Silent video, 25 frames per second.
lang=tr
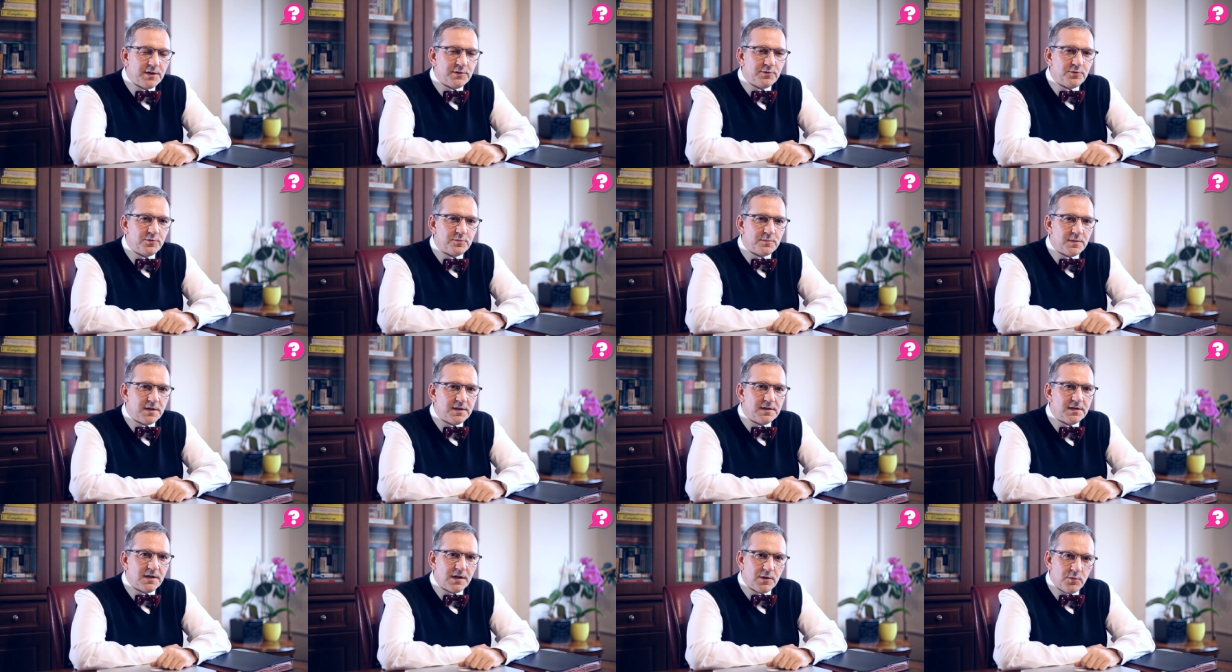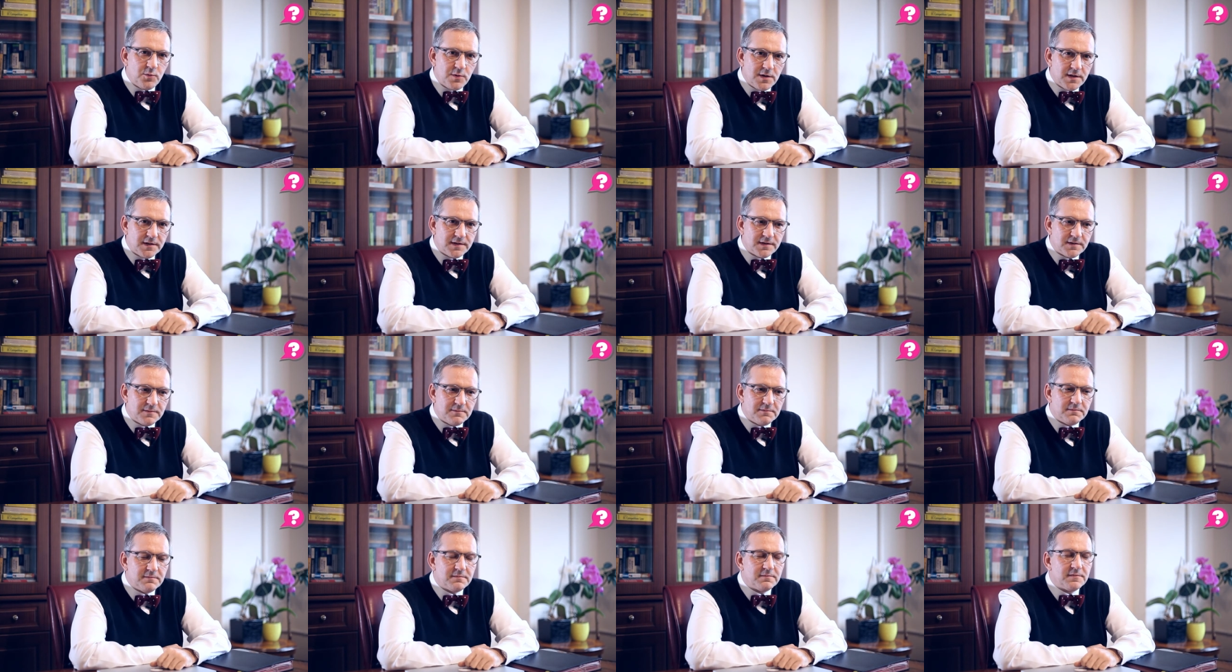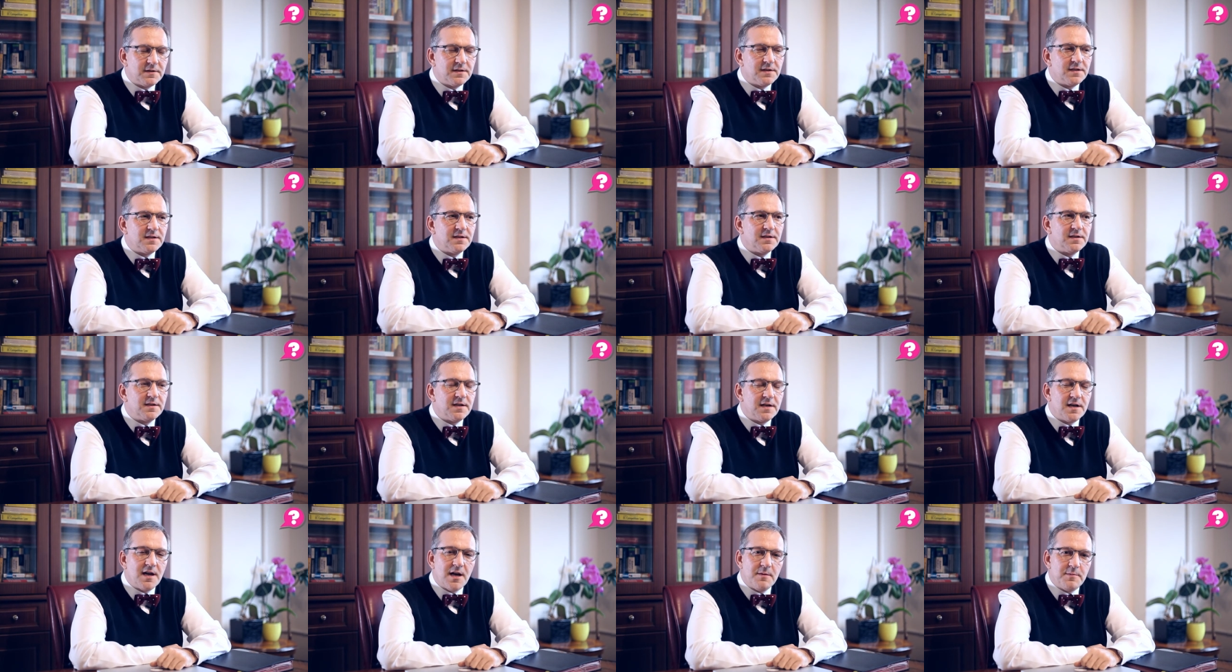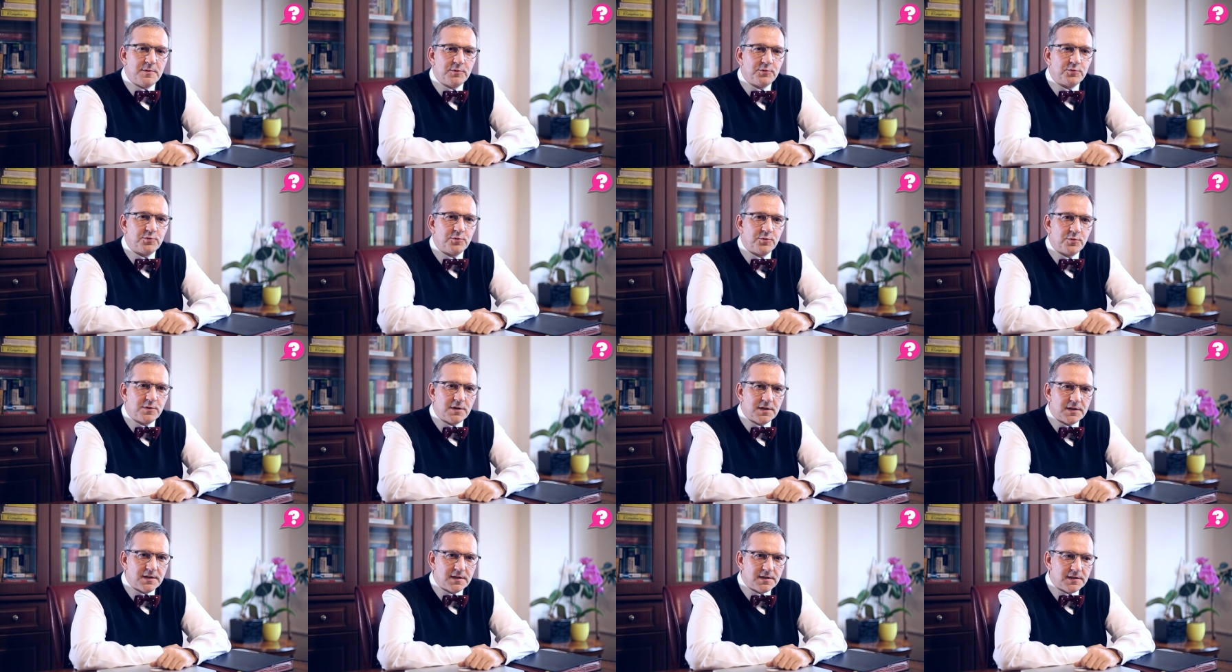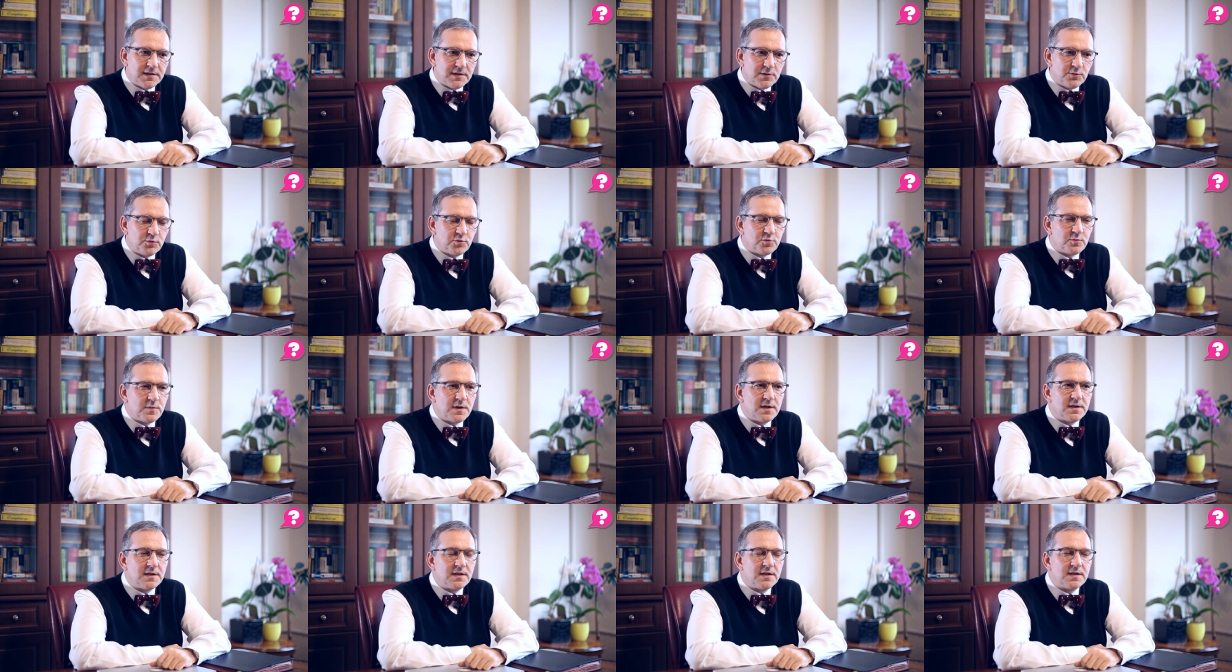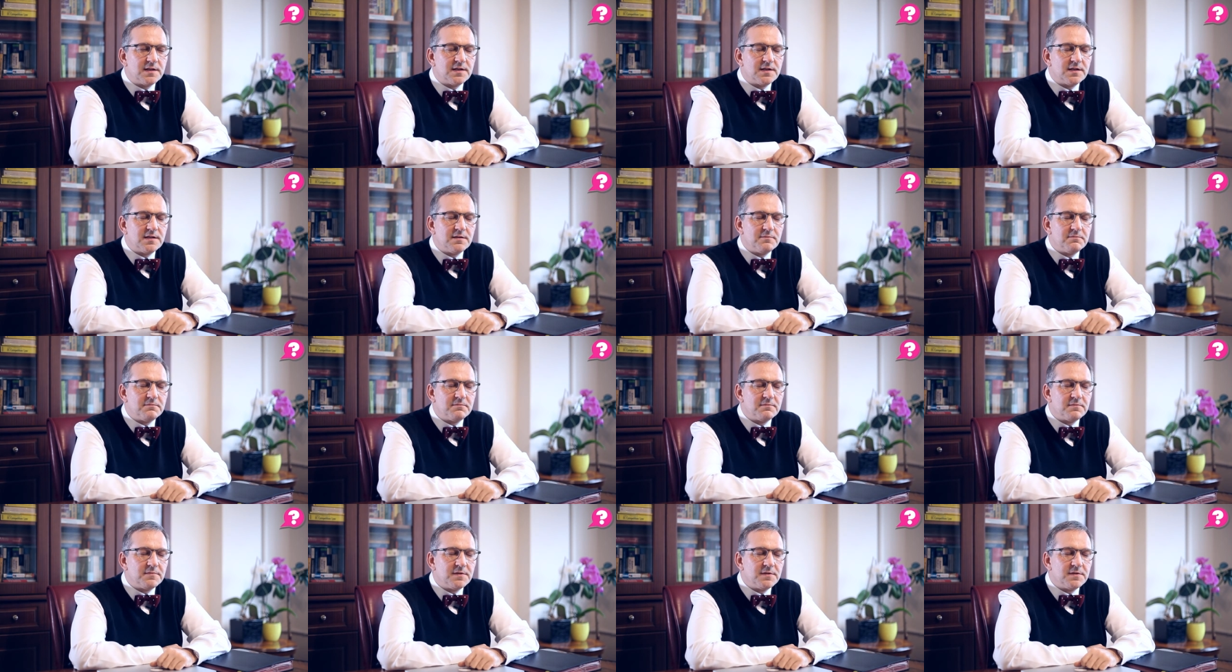Gürmen, avukatım. E, rekabet hukuku alanında uzmanlaştım.